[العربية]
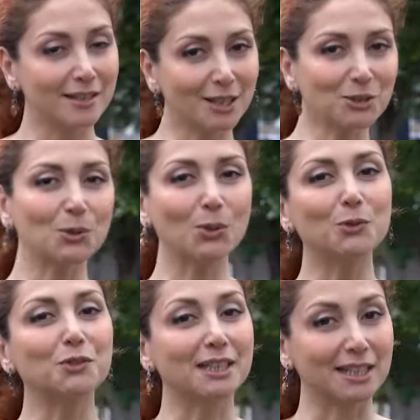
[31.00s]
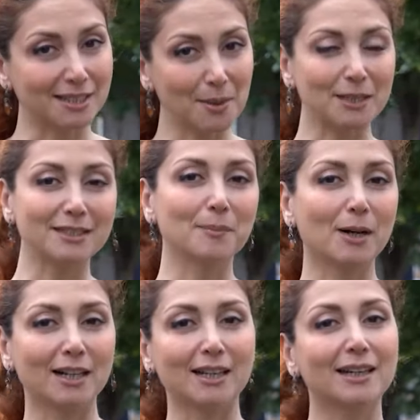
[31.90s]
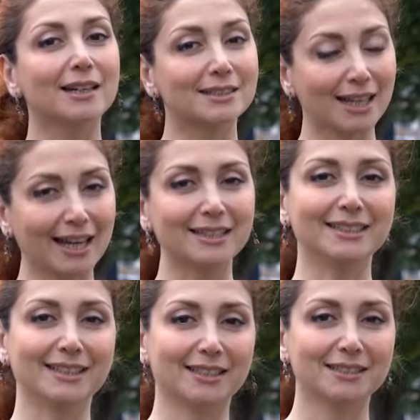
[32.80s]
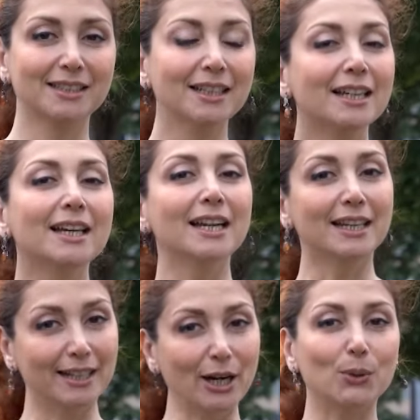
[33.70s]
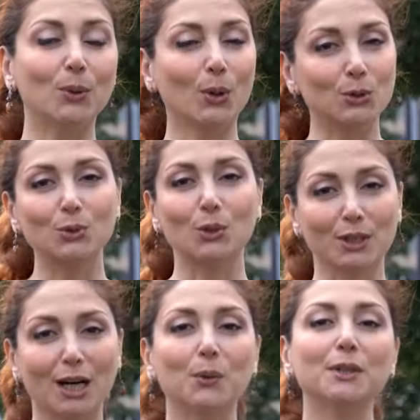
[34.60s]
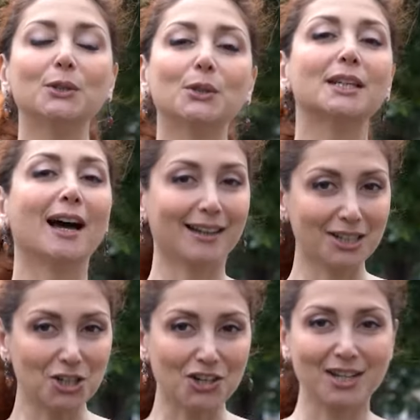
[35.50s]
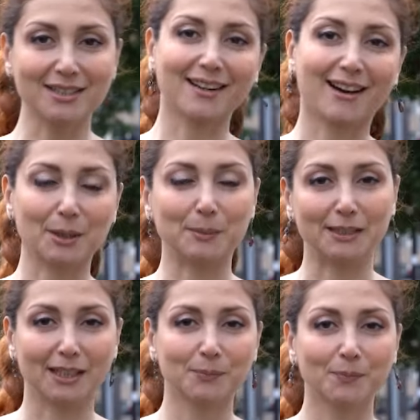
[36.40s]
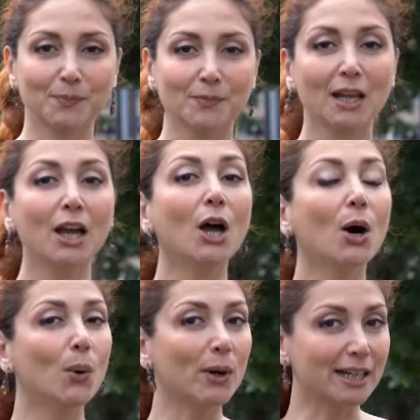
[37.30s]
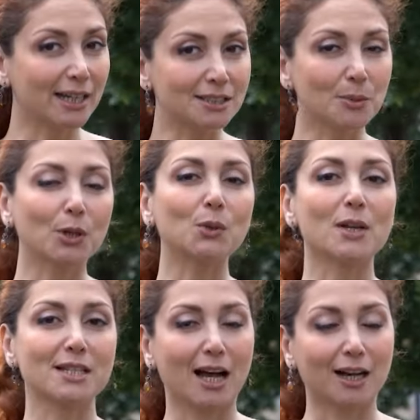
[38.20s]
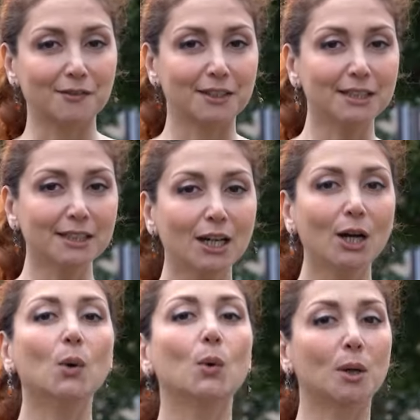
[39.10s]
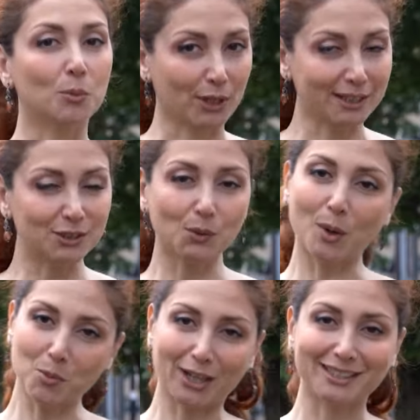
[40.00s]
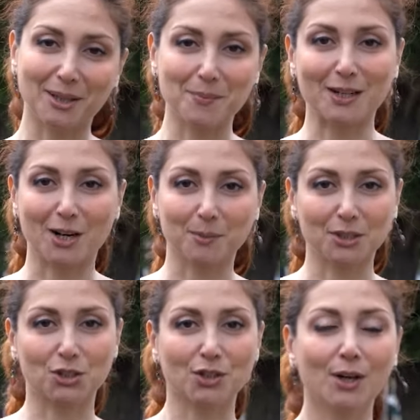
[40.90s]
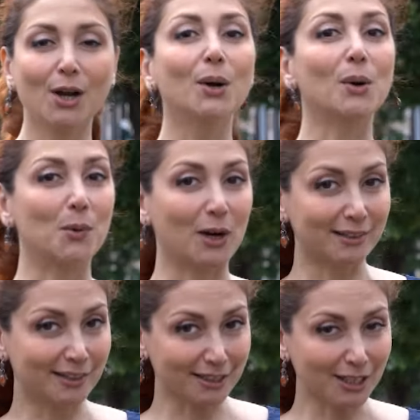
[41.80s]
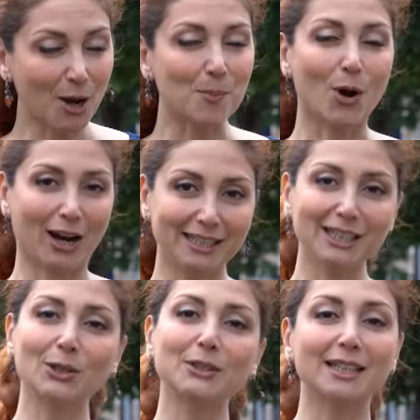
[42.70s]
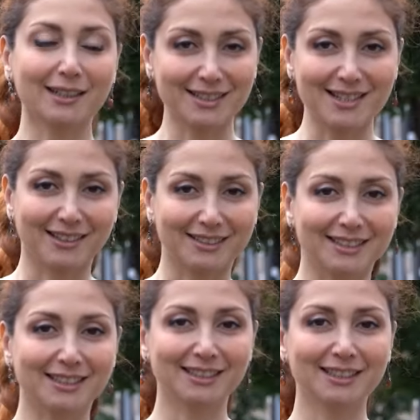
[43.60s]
مسيرته في كتابة المقالات غنية له حضور قوي على الشاشات العربية هو كاتب وصحفي ومعد ومقدم برامج وهو أيضا محلل اقتصادي